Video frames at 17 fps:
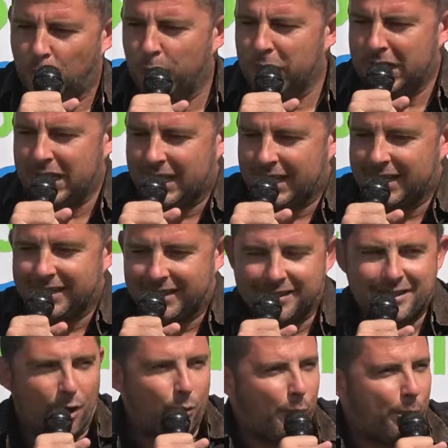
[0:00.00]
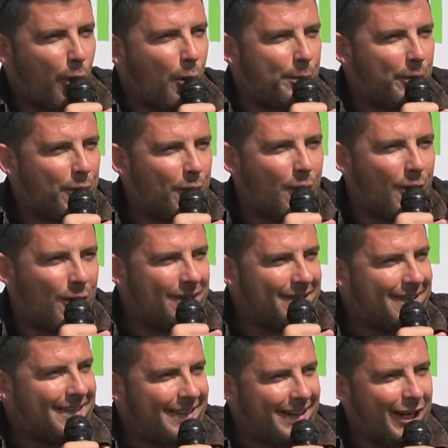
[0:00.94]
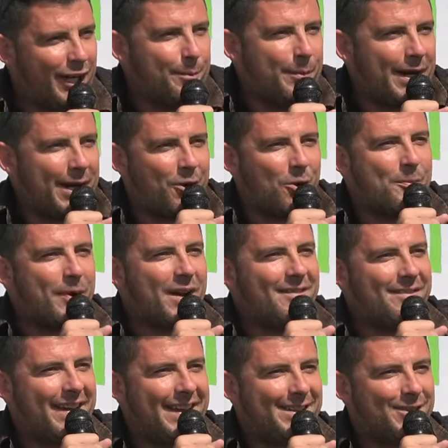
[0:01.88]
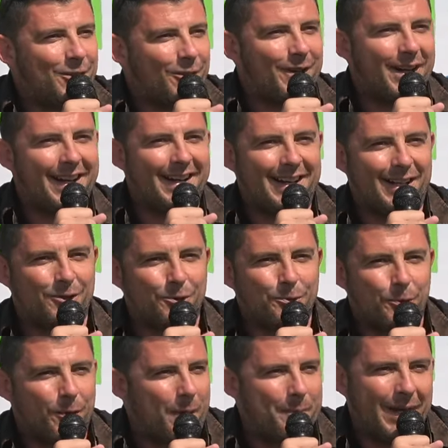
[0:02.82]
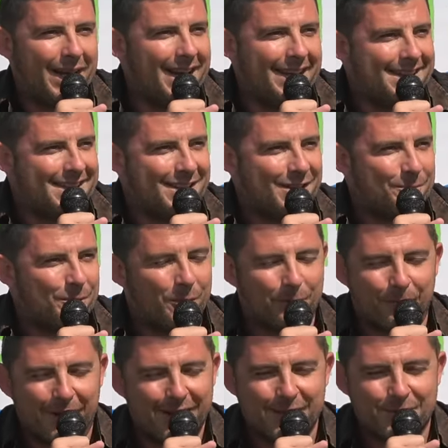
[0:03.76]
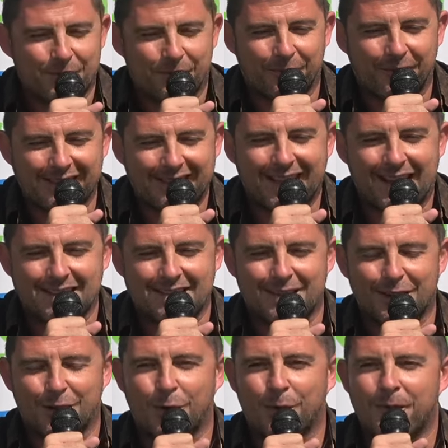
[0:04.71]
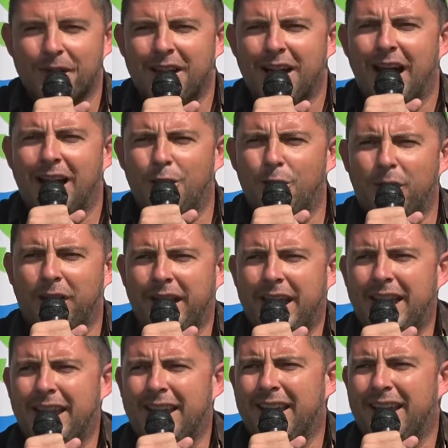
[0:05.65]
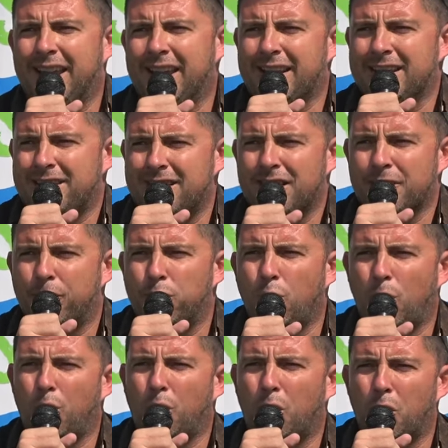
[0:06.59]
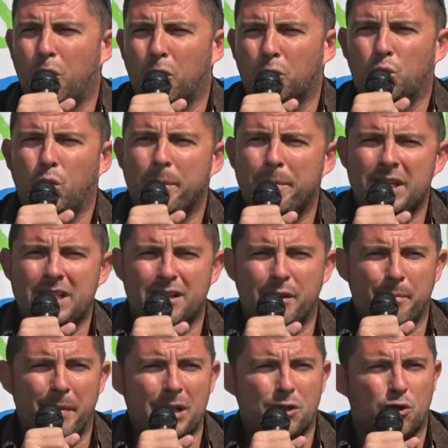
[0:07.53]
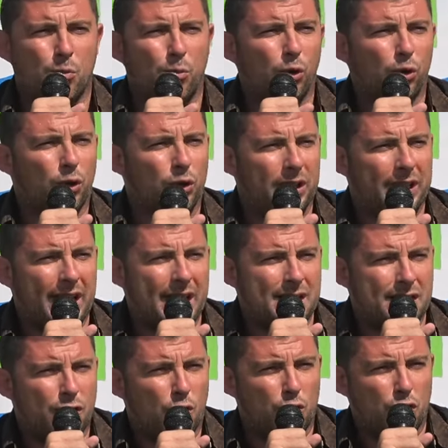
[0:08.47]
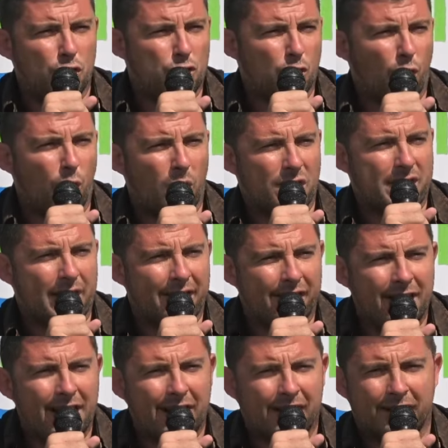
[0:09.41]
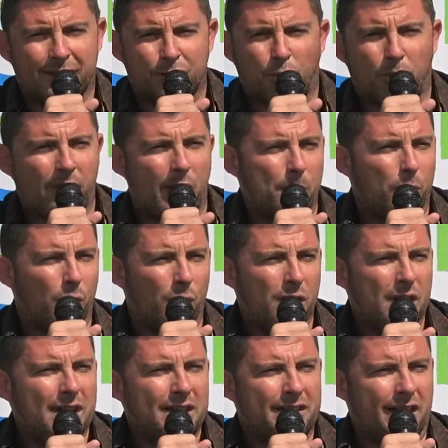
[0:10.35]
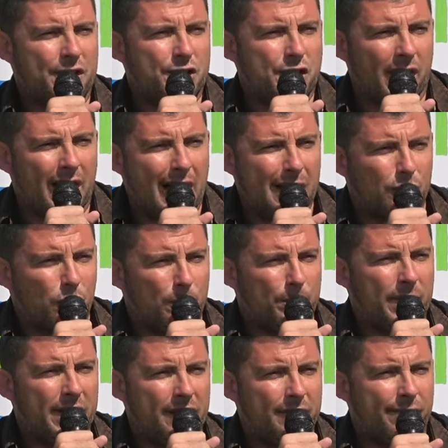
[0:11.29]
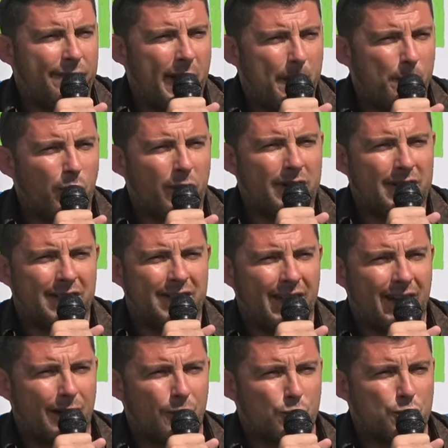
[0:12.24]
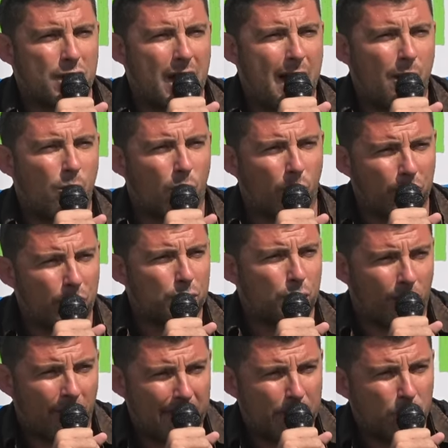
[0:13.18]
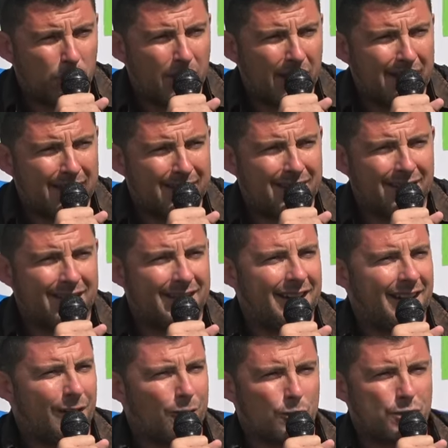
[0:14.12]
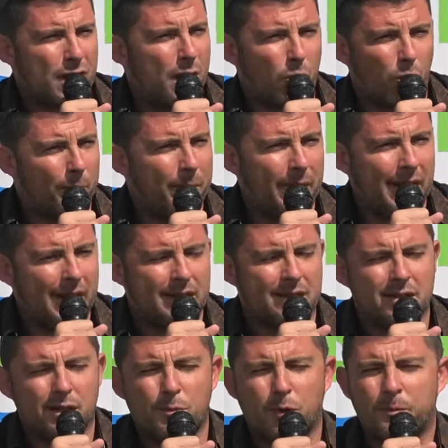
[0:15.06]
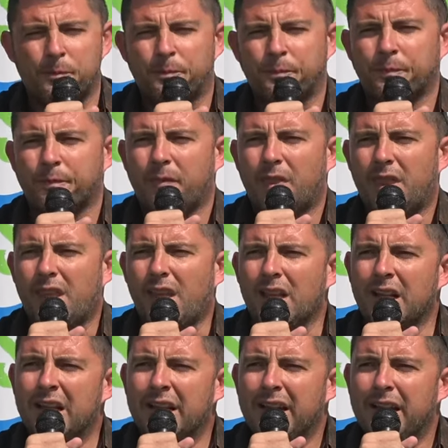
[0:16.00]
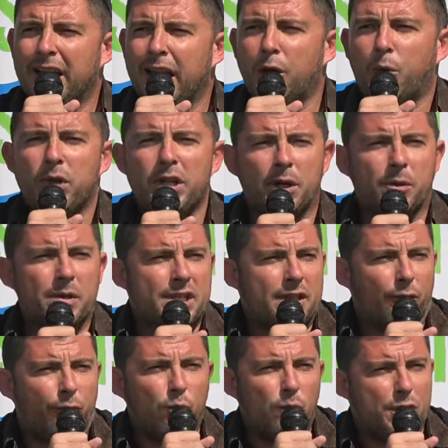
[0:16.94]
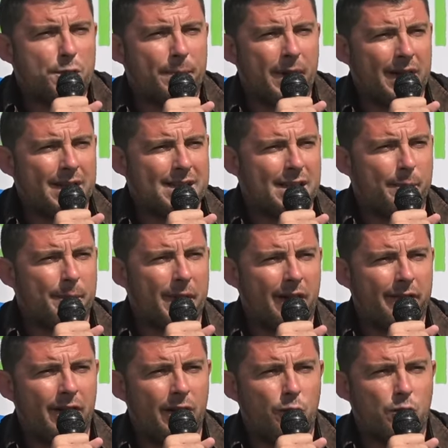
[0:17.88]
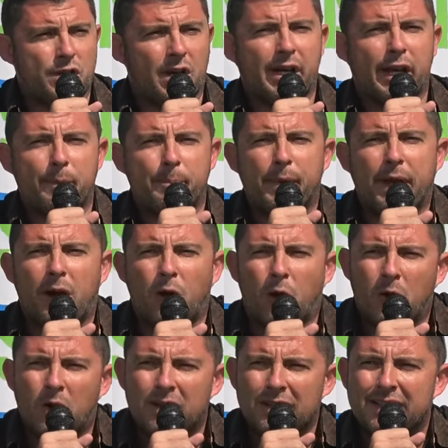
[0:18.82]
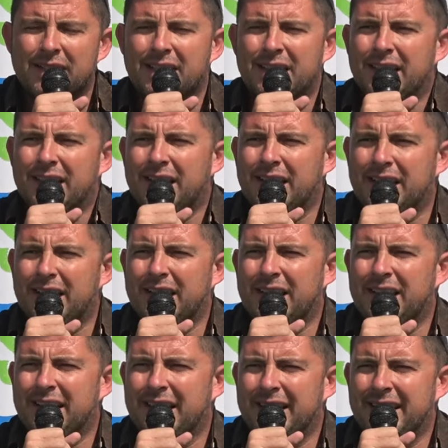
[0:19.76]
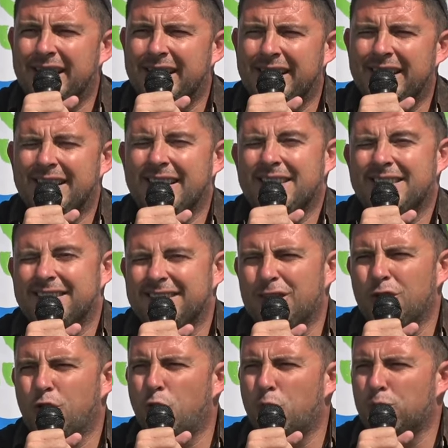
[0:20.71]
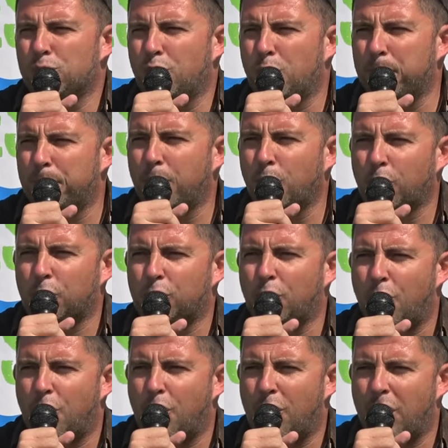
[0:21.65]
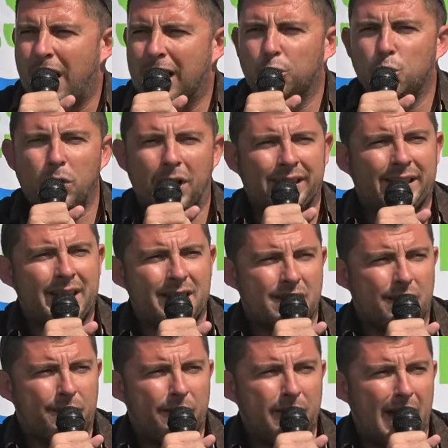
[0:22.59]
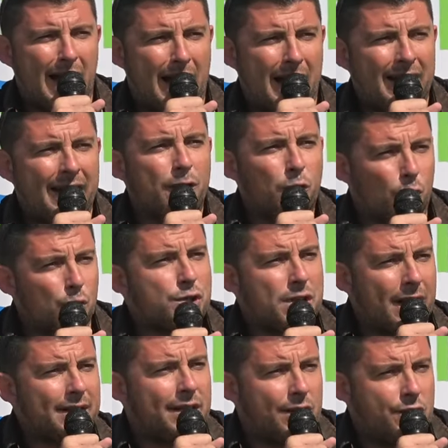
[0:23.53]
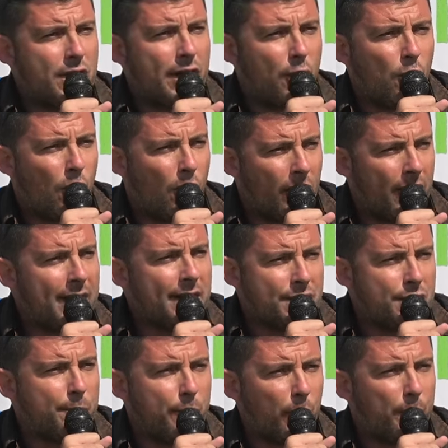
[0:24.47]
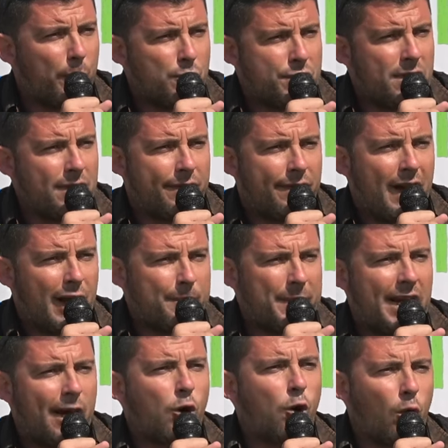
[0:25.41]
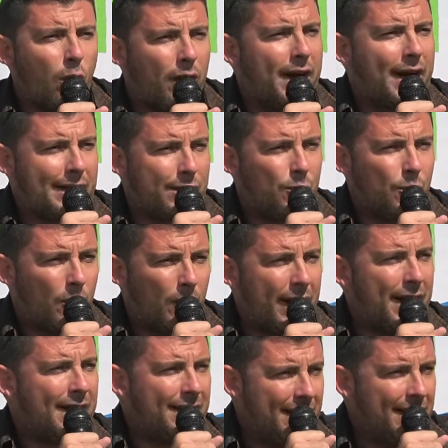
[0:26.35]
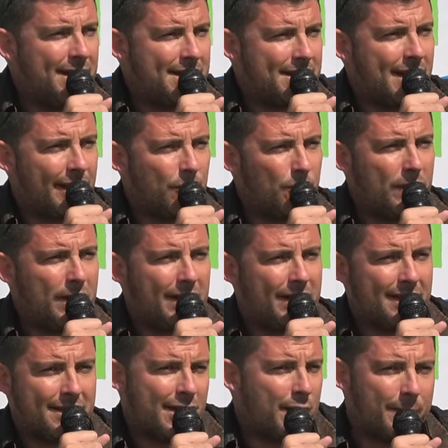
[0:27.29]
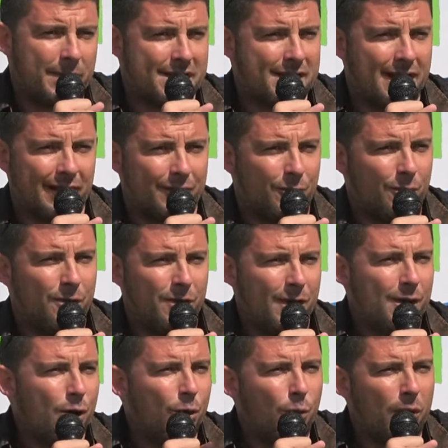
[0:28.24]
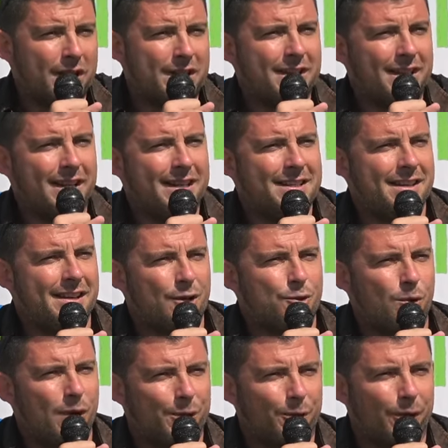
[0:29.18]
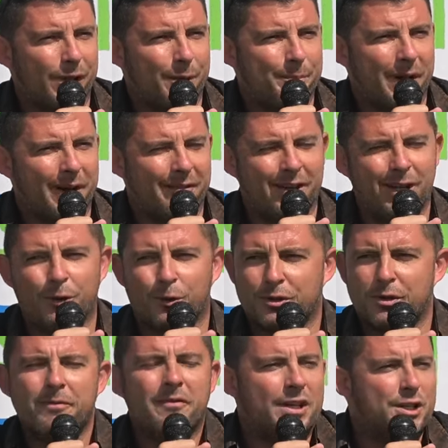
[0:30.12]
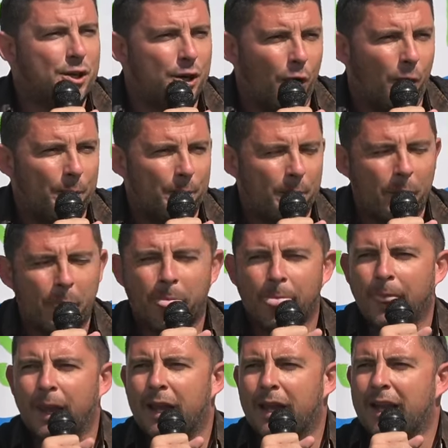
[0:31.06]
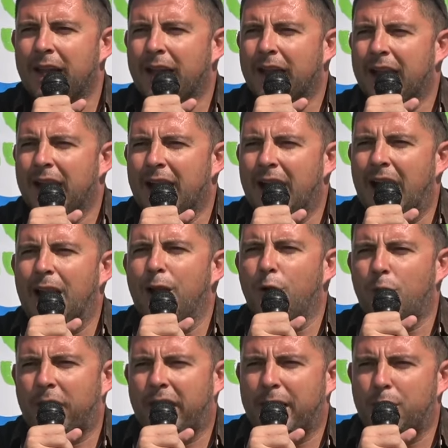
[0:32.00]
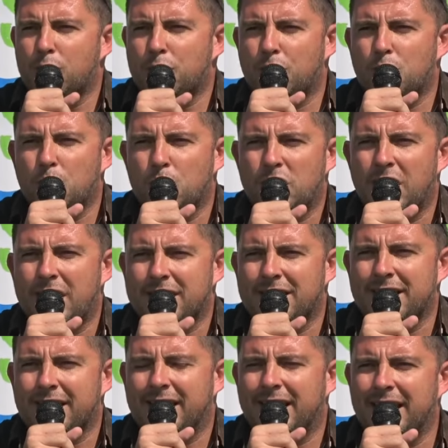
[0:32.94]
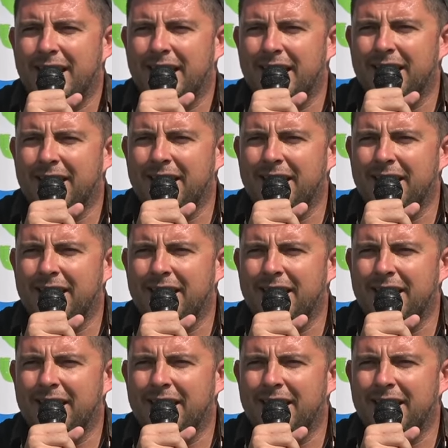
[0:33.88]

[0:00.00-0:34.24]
quindi siamo proprio, no? Liberi come il vento nella natura, bellissimo, bellissimo, fantastico. Allorché sì, furono due mesi e mezzo molto intensi, ogni giorno a scavare, trovammo triceratopi, femori di tirannosauro, io trovai un dente di tirannosauro, bellissimo. E quindi questa fu un'esperienza meravigliosa che però eh, non, non, portò ad una tesi finale, nonostante Jack Horner si propose di farmi da correlatore negli Stati Uniti, sarebbe stato una ciliegina sulla torta meravigliosa, invece no. Allora che cosa successe? Che